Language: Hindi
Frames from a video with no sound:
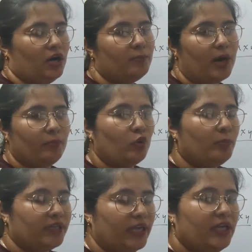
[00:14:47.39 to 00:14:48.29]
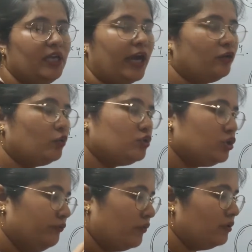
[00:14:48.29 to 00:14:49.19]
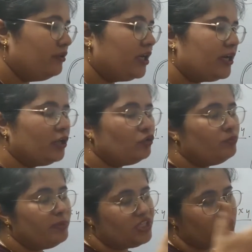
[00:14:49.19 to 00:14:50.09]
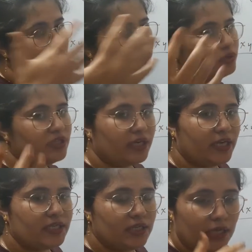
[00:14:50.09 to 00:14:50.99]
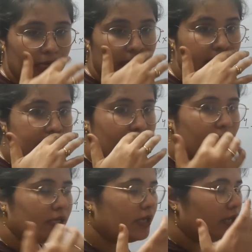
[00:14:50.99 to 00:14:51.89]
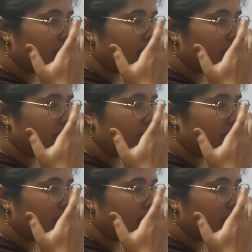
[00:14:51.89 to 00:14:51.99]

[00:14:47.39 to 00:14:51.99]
अब आपको पता है कि इलेक्ट्रॉन्स रिवॉल्व कर रहे हैं तो वो पीछे की ओर धके धकेले जाएंगे